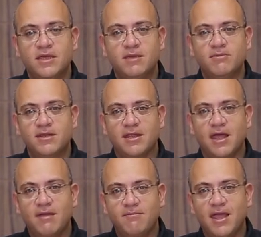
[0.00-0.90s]
يمكن
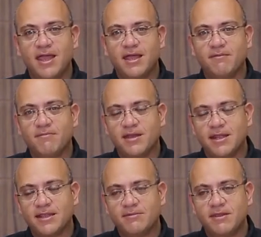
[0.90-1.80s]
اهم حاجه
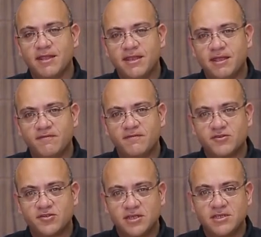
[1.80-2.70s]
بنعتمد عليها في
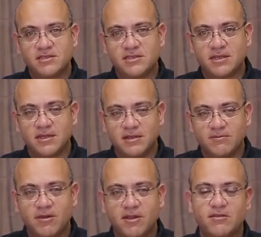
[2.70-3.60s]
تشخيص
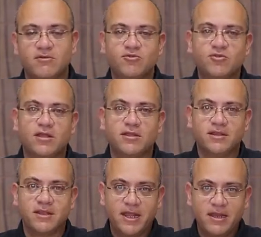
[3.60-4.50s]
المرض هبوط
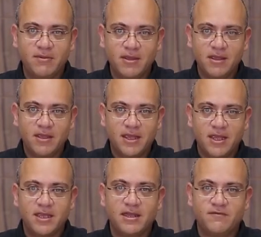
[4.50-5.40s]
عضله القلب
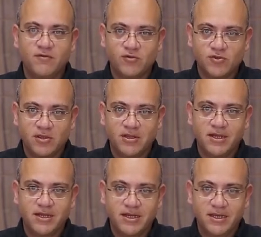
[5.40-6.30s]
هي الفحوصات
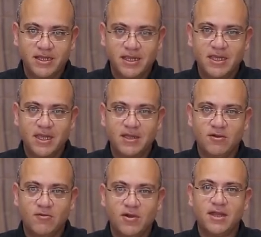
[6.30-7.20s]
الاكلينيكيه
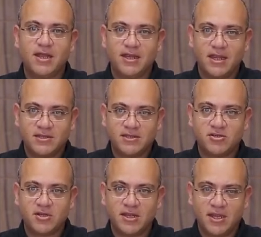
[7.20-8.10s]

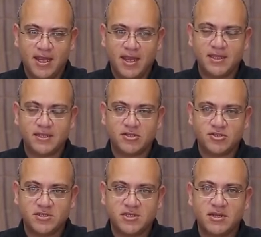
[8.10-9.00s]
والحاجات
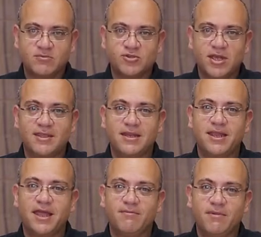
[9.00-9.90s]
التشخيصيه المساعده
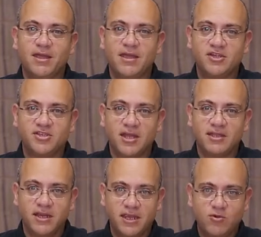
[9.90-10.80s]
اللي اهمها اشعه
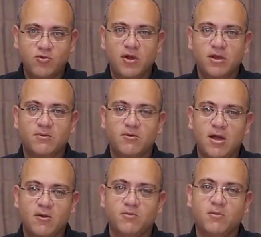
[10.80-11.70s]
الايكو
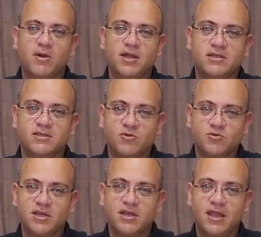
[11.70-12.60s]
او الموجات
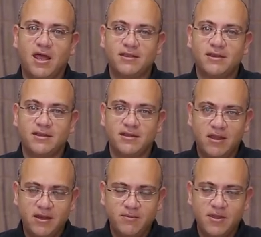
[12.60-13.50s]
الصوتيه لعضله
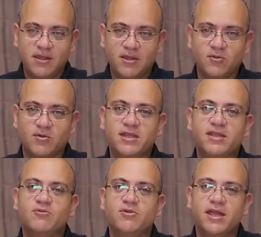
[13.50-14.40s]
القلب ودي
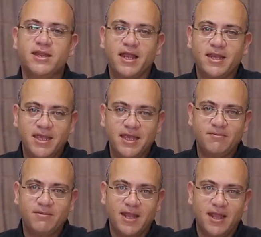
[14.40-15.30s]
اللي بناء عليها
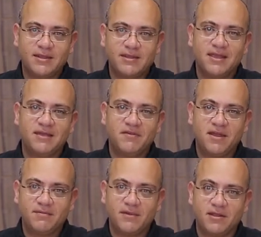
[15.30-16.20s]
بنحدد
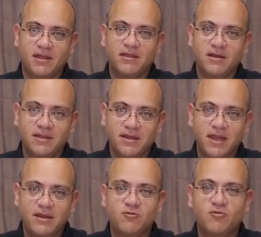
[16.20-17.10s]
الكفاءه بتاعت عضله
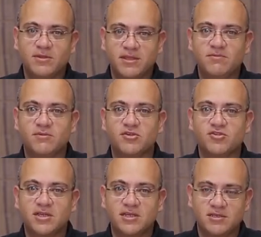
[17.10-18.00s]
القلب وبيتم
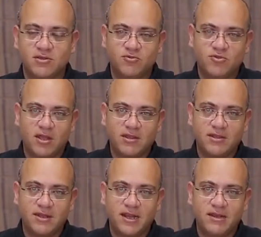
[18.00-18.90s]
تشخيص هبوط
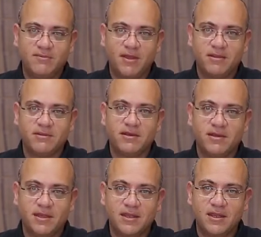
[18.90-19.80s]
عضله القلب عن
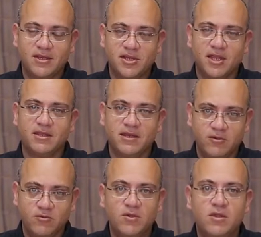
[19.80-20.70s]
طريق اشعه الايكو